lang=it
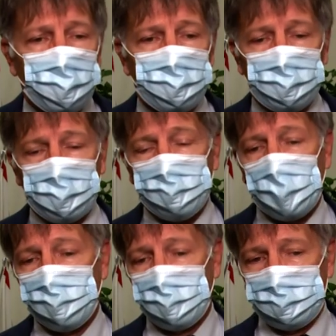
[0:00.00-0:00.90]
eh,
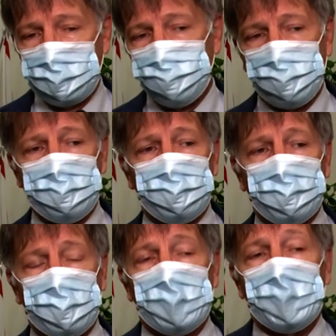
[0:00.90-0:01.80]
abbiamo
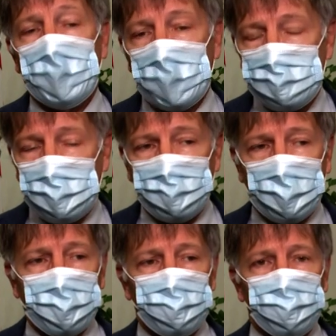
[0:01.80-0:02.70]
deciso insieme
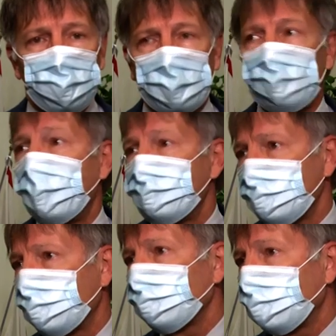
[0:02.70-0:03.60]
alla mia giunta, è il
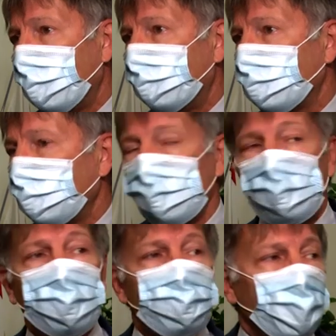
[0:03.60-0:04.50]
secondo anno che
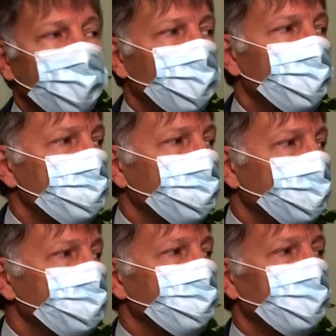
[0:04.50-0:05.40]
noi facciamo questo
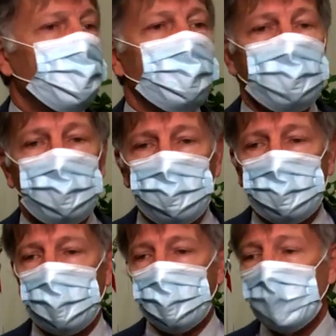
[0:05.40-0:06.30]
Festival della
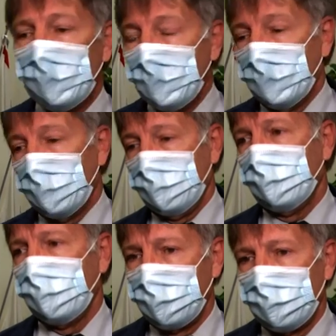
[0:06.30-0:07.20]
Salute
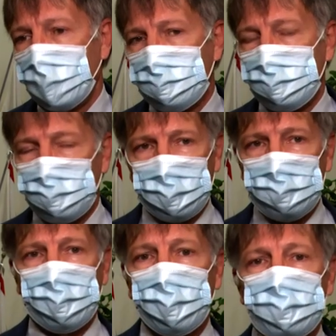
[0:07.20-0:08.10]
e, e
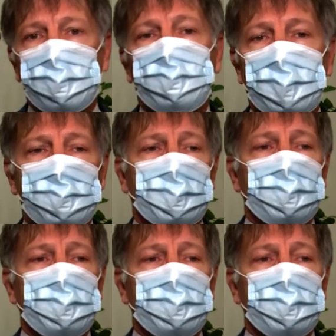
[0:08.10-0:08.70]
l'assessore si è molto speso,